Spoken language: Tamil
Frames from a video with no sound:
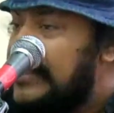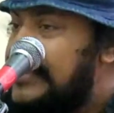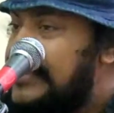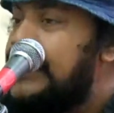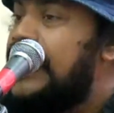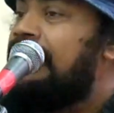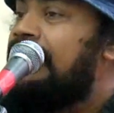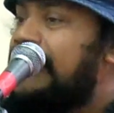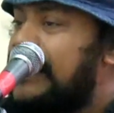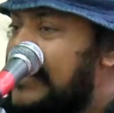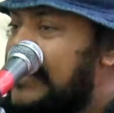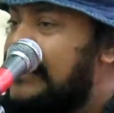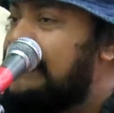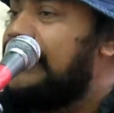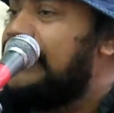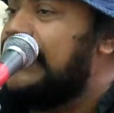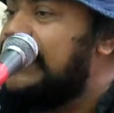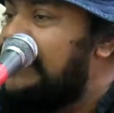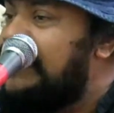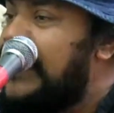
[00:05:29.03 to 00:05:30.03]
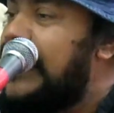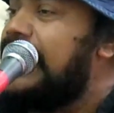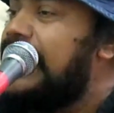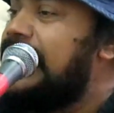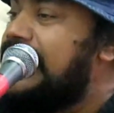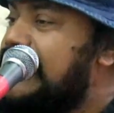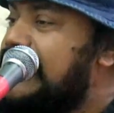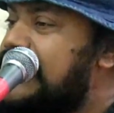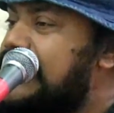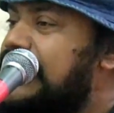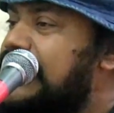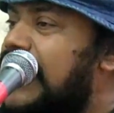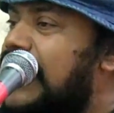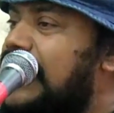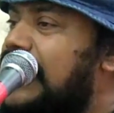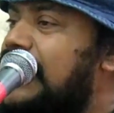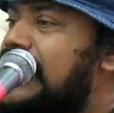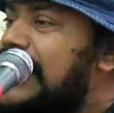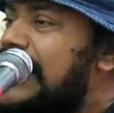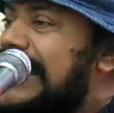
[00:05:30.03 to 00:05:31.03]
இந்தியாவிலிருந்து வந்தவனா என்று
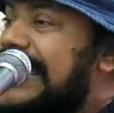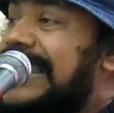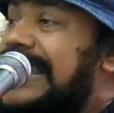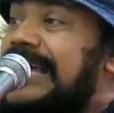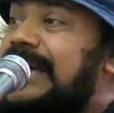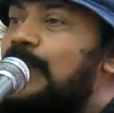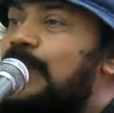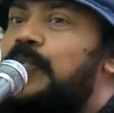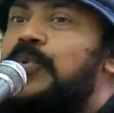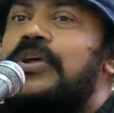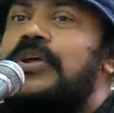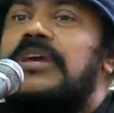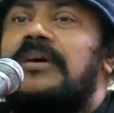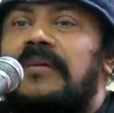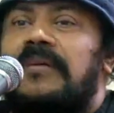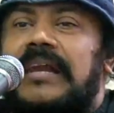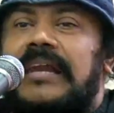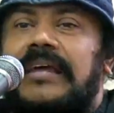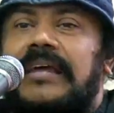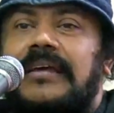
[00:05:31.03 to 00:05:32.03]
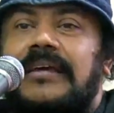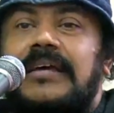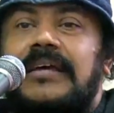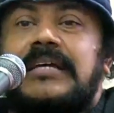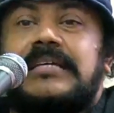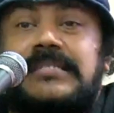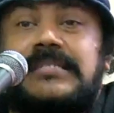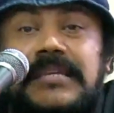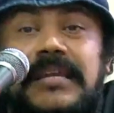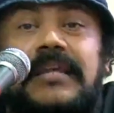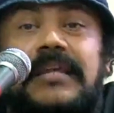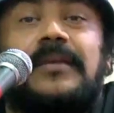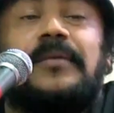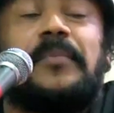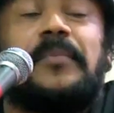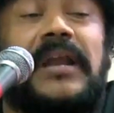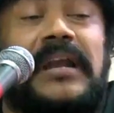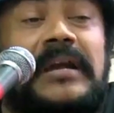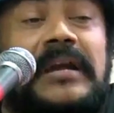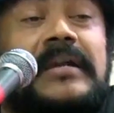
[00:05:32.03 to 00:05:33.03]
கேட்டார் எனக்கு புரியவில்லை சிறு
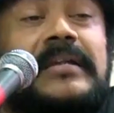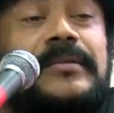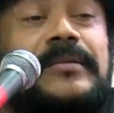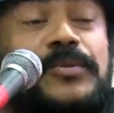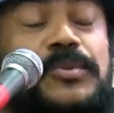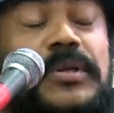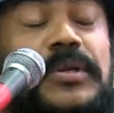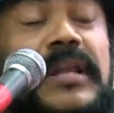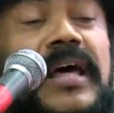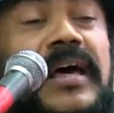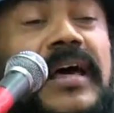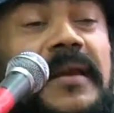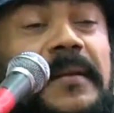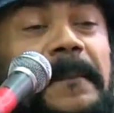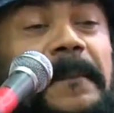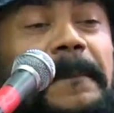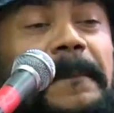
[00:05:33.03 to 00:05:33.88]
நிமிடங்களில் சொன்னார்